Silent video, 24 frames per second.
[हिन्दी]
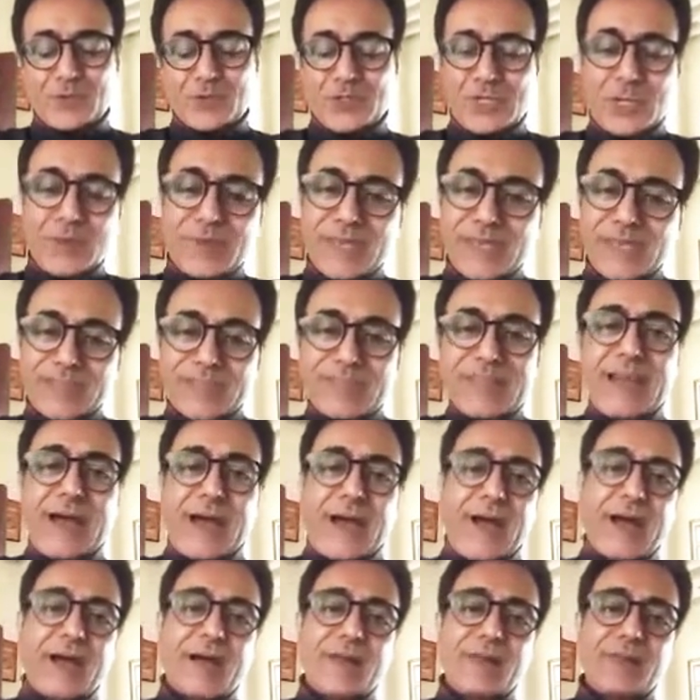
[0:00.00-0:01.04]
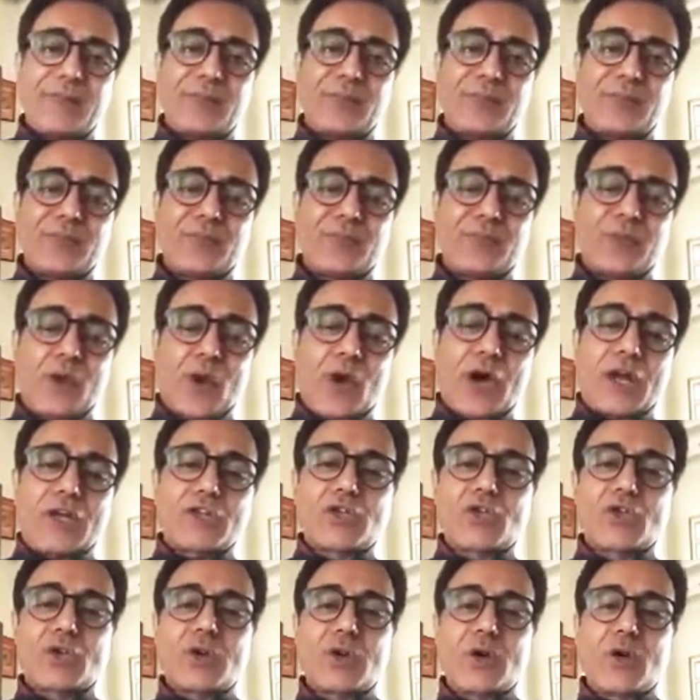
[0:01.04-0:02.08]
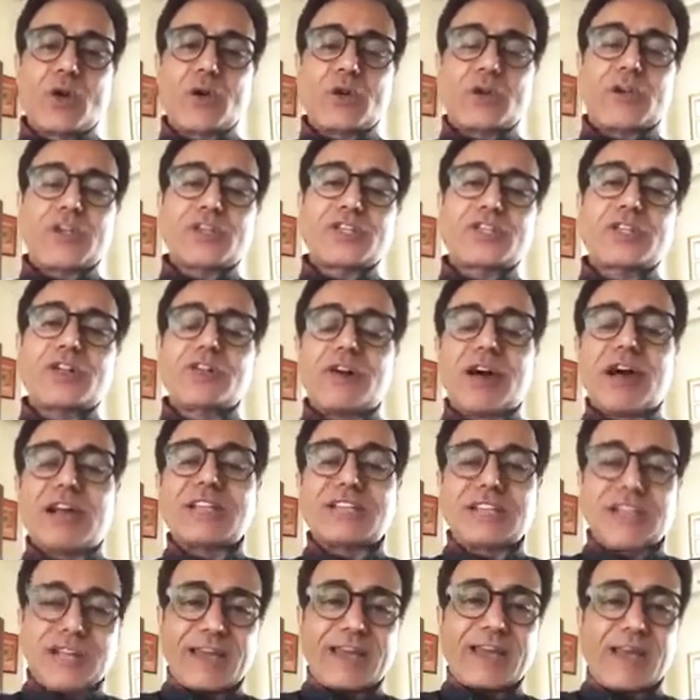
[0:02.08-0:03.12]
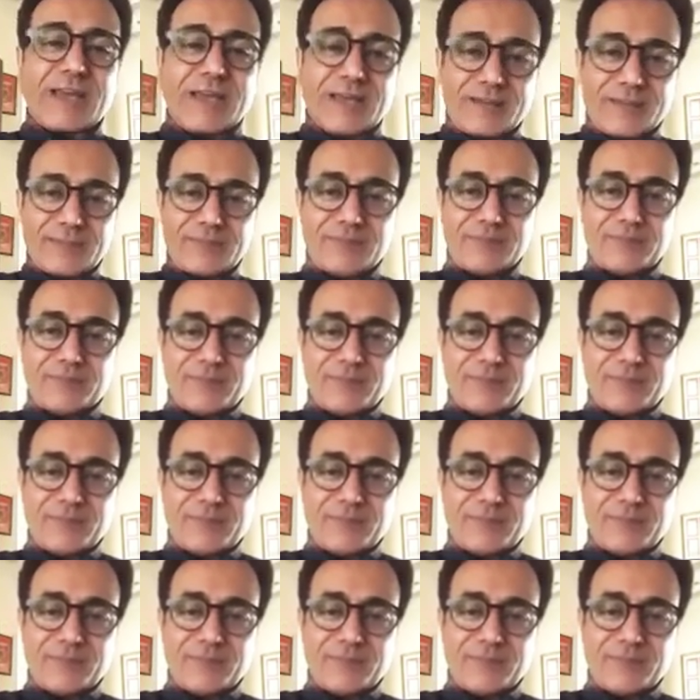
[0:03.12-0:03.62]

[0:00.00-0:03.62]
तो जब ये दिया तो अर्जुन और कृष्ण वहां चले गए